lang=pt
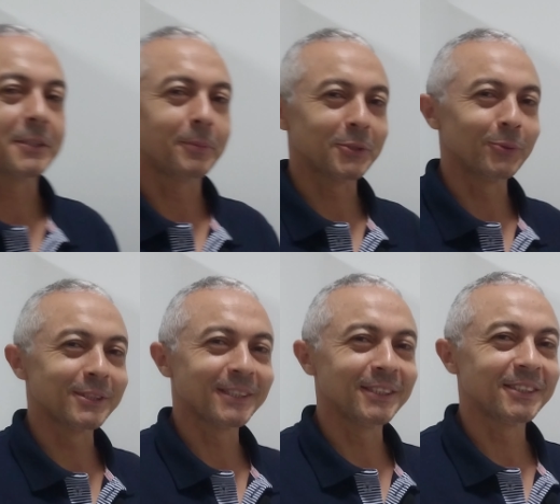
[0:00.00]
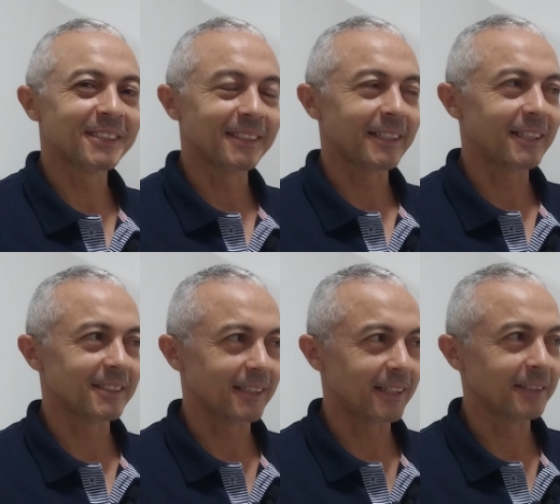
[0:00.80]
as pessoas que se
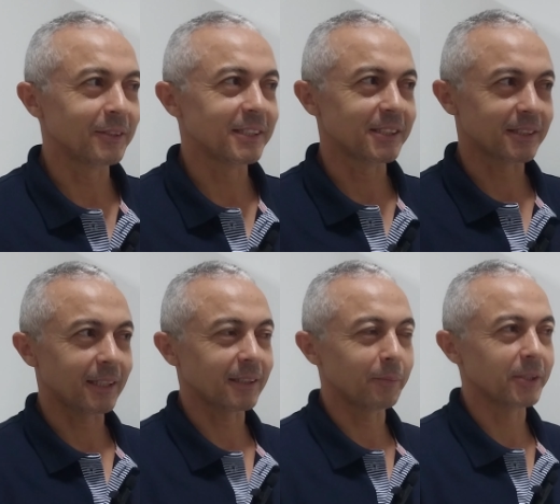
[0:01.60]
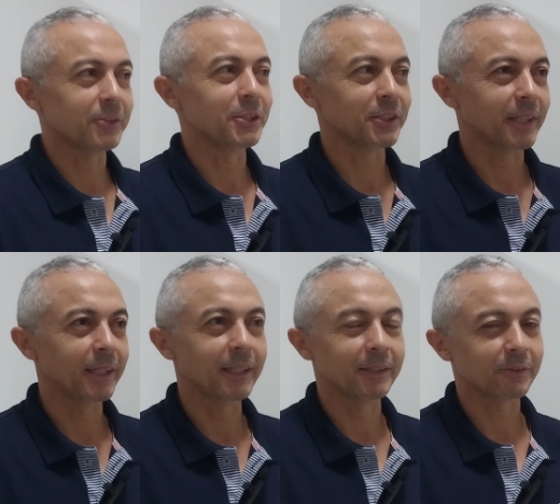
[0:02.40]
interessarem nesses tratamentos
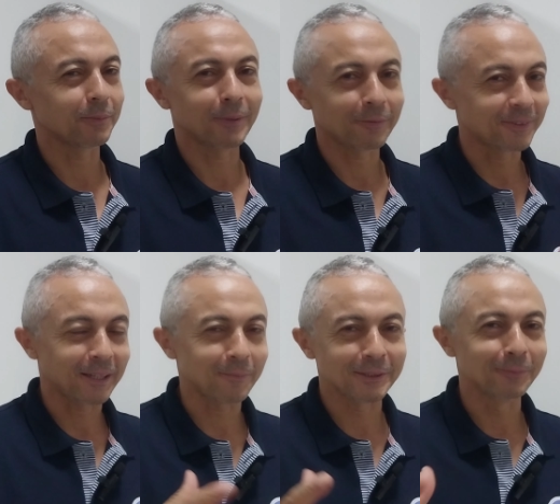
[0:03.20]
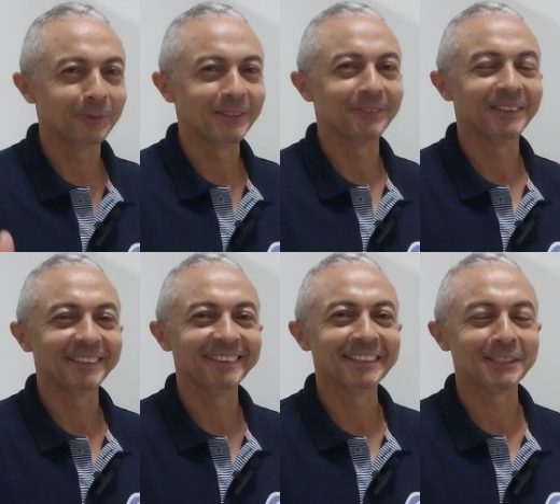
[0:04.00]
estéticos para ficar mais bonito
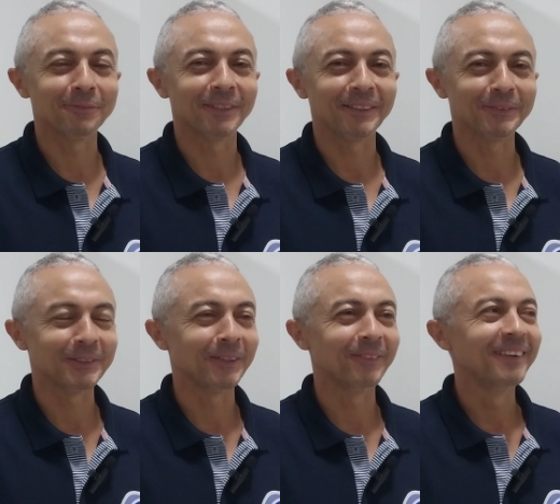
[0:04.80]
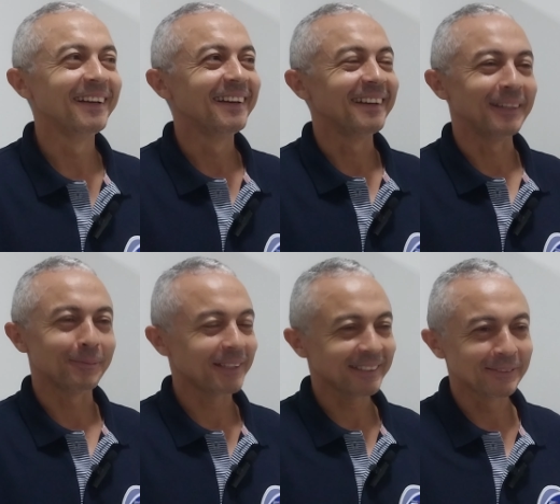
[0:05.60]
aí nesse verãozão, é,
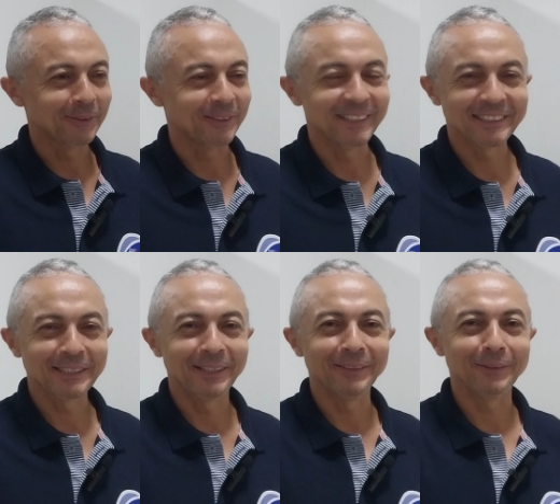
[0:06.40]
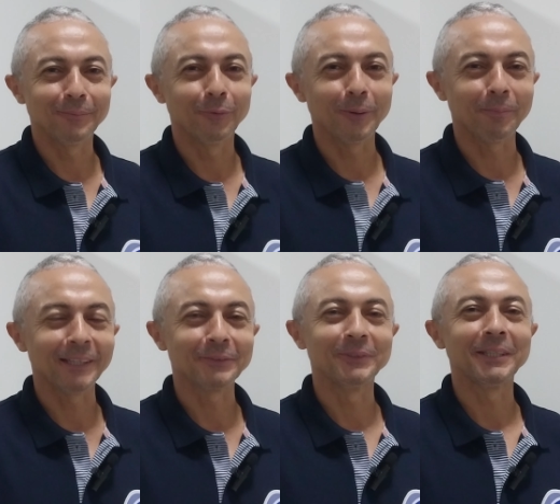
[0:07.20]
porque aqui no Nordeste é boa
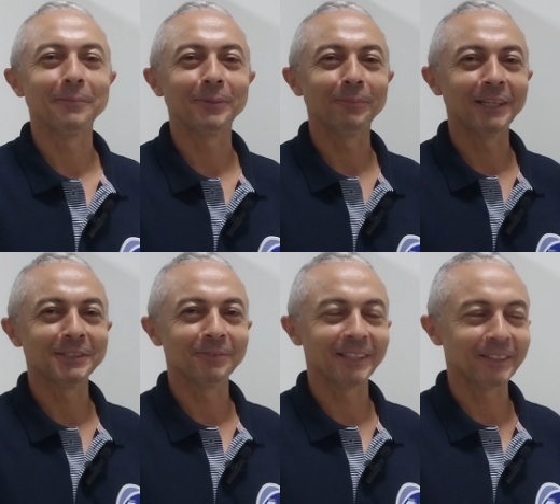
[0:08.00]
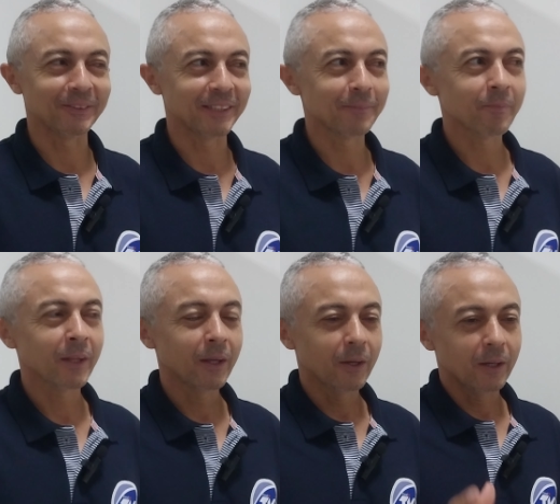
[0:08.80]
parte do tempo é mais verão, né?
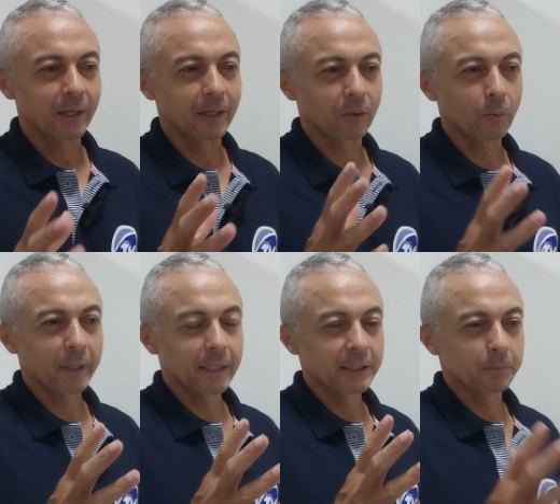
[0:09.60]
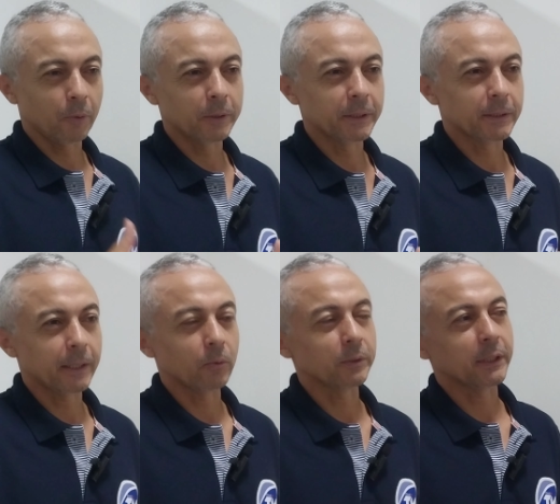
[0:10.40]
É, como é que elas podem
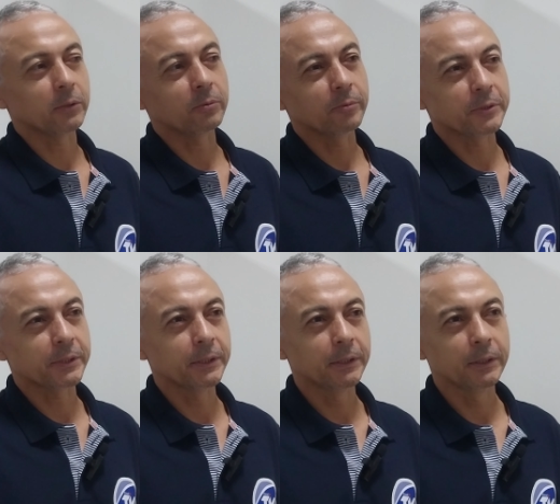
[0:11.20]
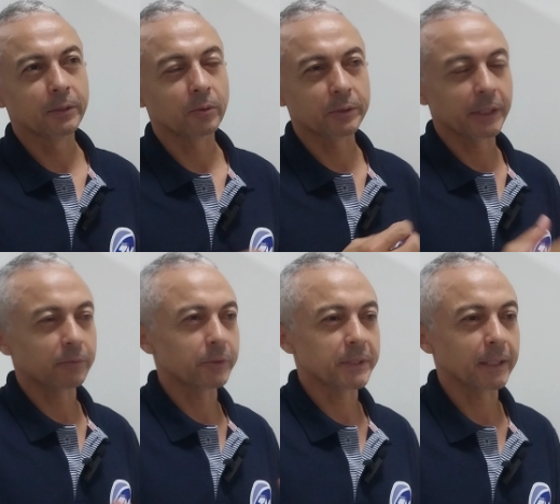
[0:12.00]
entrar em contato com você? Onde é
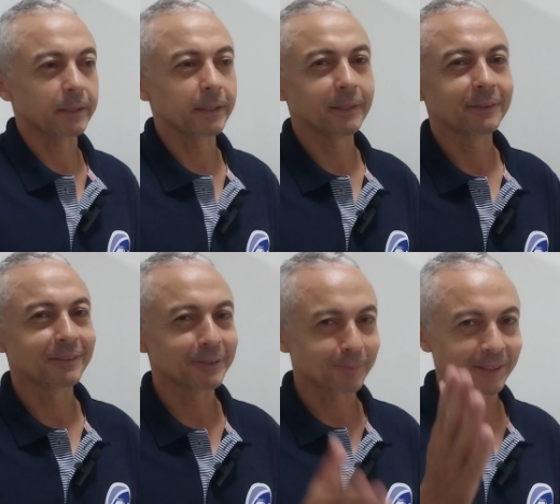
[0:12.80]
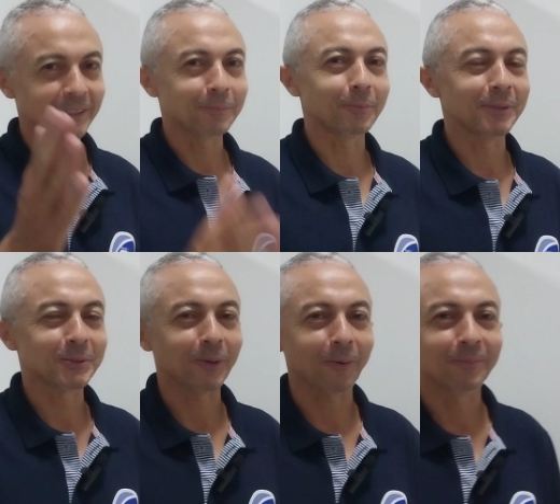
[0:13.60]
que você atende? Explica aí pro
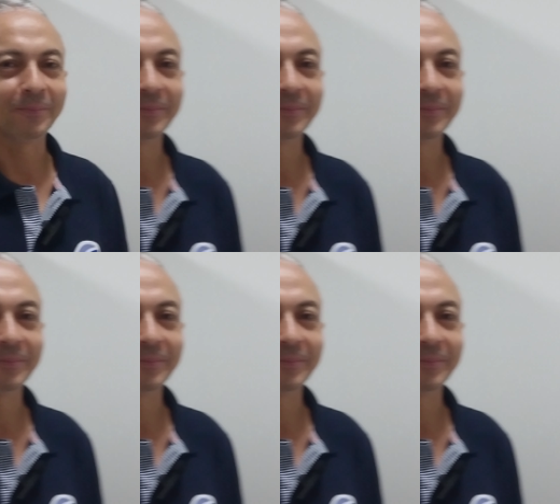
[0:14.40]
pessoal.